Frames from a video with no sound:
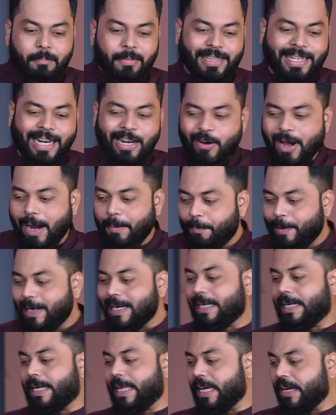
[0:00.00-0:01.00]
मित्रों अपन
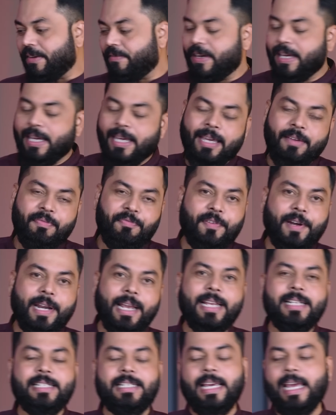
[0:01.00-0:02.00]
टी
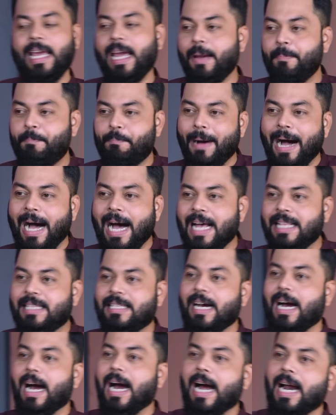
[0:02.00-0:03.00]
फ्रीज हे पांच
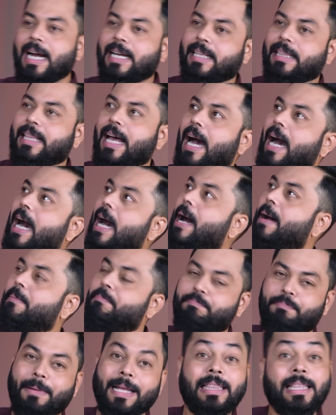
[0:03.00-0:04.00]
आठ दा
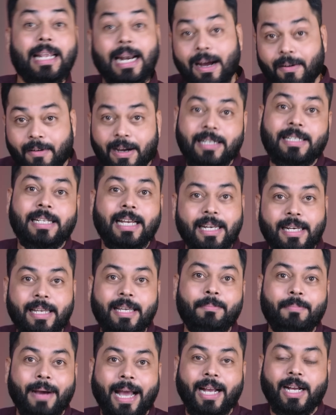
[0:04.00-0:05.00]
पंद्रह वर्षां
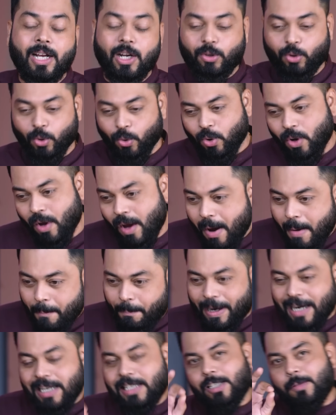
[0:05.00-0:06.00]
बाय करतो
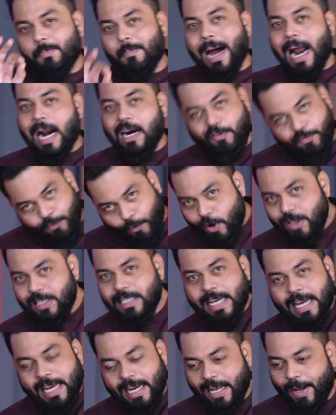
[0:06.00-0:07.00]
स्मार्टफोन
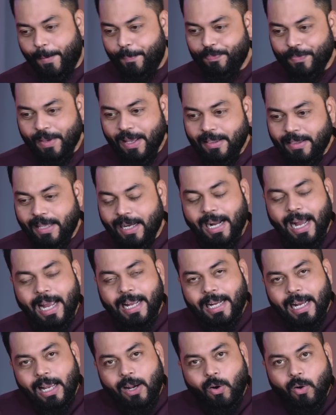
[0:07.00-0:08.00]
जे है ना ते काही
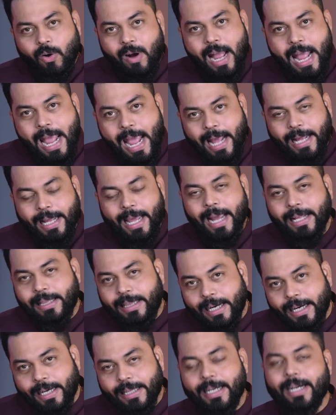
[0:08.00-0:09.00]
काही लोक एक एक
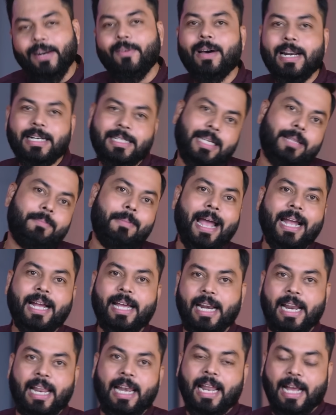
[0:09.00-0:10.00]
दीड दीड वर्षात बाय
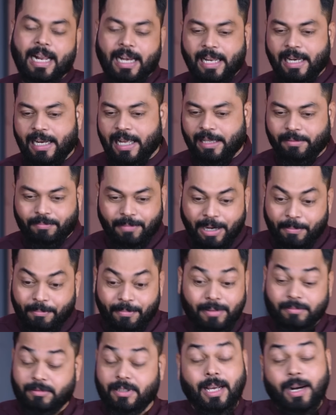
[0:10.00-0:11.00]
करायला लागलेली आहेत
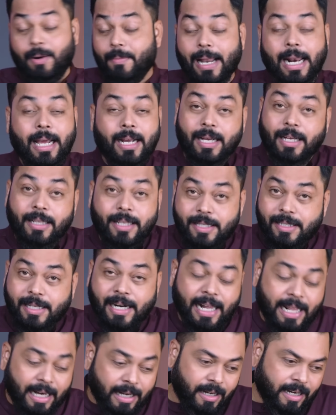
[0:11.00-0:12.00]
मला खरं मला कधीच
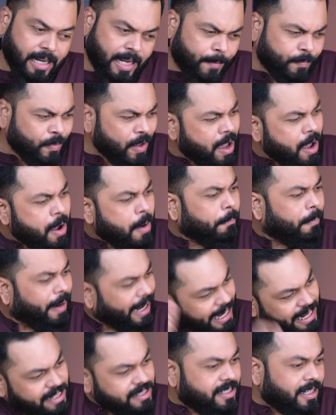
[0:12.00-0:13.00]
कळालेलं नाही
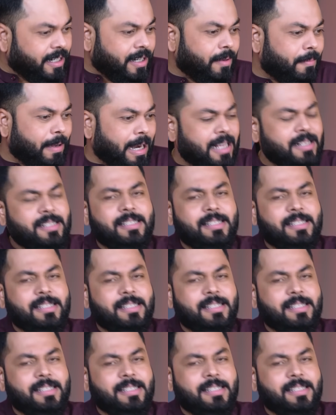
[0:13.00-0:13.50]
बरेच जण मला